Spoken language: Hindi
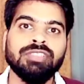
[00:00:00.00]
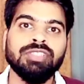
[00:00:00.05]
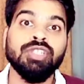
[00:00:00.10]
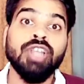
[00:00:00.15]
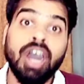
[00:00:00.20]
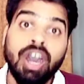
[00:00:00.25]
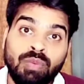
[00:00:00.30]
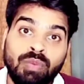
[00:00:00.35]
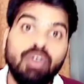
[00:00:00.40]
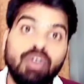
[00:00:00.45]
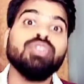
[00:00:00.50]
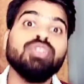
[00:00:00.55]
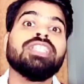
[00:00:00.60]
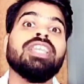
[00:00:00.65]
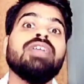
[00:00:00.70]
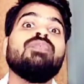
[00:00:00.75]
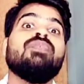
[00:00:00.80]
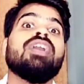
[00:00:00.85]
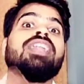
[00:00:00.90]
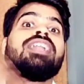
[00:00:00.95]
और वो उसके
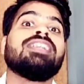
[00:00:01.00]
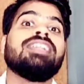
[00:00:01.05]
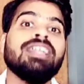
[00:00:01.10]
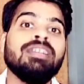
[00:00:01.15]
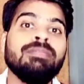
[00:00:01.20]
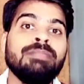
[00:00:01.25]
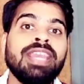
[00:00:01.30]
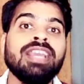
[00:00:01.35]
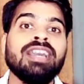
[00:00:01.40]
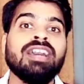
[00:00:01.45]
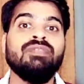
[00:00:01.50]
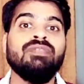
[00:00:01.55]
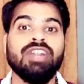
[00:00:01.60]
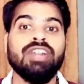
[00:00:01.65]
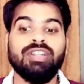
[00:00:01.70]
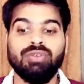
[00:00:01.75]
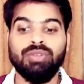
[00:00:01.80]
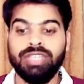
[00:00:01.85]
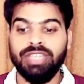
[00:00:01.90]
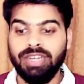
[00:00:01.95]
वर्क डन में
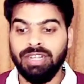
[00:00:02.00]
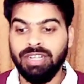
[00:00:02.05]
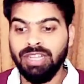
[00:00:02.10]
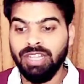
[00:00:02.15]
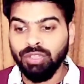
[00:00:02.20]
कन्वर्ट हो गया